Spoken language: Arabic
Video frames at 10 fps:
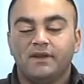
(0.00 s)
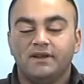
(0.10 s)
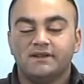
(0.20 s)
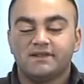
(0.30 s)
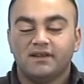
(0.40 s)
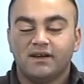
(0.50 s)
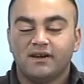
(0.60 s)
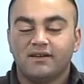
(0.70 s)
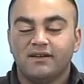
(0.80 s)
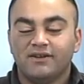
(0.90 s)
اللي
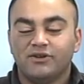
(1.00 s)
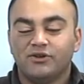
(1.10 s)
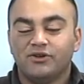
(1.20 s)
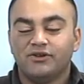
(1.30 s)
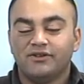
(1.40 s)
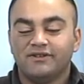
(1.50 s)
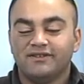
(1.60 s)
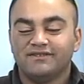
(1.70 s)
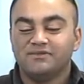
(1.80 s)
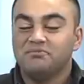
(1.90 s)
صار انه
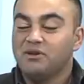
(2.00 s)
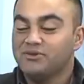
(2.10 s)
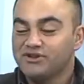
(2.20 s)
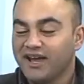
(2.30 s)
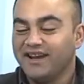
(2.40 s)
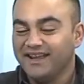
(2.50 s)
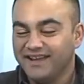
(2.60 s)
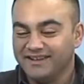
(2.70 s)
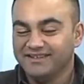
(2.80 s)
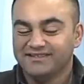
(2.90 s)
من
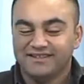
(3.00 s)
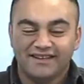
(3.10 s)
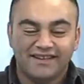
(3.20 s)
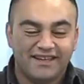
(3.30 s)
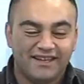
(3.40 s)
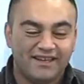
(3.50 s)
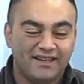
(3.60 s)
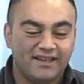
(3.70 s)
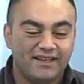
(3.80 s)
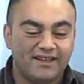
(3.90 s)
مشاكلي انا
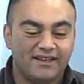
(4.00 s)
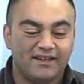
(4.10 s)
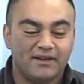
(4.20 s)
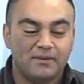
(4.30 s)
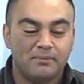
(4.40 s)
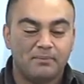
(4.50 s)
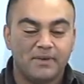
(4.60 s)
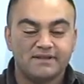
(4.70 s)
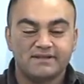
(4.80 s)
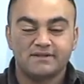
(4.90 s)
آه،
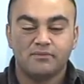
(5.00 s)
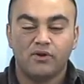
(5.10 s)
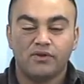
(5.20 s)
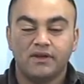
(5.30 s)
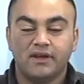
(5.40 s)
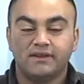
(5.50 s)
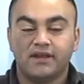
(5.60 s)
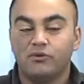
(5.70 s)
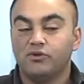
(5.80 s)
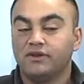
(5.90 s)
بس مواضيع
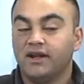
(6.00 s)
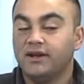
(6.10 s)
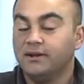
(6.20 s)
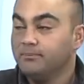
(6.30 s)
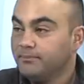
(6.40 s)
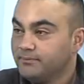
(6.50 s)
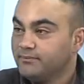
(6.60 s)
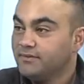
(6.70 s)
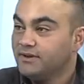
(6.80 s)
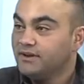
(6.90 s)
التربيه والتعليم
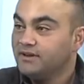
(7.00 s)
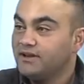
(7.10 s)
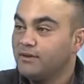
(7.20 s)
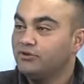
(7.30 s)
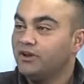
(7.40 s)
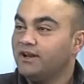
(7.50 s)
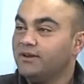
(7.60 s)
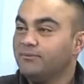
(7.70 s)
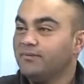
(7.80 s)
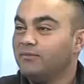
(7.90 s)
التربيه
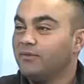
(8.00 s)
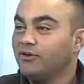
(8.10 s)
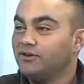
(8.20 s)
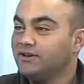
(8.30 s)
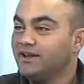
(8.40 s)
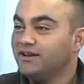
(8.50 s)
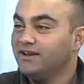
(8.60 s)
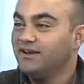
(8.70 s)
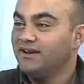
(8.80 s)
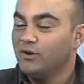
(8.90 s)
والتعليم لما رحت
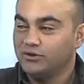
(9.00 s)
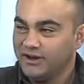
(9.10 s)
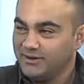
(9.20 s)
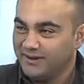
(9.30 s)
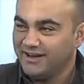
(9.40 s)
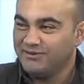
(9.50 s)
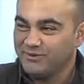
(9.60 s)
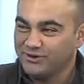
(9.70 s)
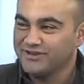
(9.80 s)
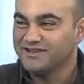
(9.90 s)
انا او تعليم العالي
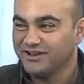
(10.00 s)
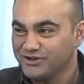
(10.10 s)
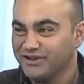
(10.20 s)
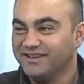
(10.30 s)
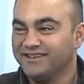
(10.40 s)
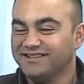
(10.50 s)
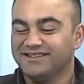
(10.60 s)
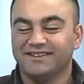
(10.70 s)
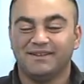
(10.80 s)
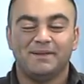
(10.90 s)
لما رحت اصدق شهاداتي
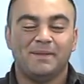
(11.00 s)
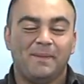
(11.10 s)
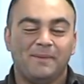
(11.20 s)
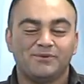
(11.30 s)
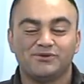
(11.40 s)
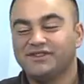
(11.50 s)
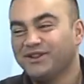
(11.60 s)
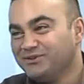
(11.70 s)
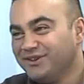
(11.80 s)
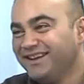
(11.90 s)
شو
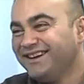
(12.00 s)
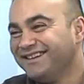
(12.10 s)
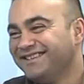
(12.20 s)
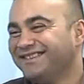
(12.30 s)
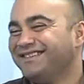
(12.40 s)
صدقوا لي اياها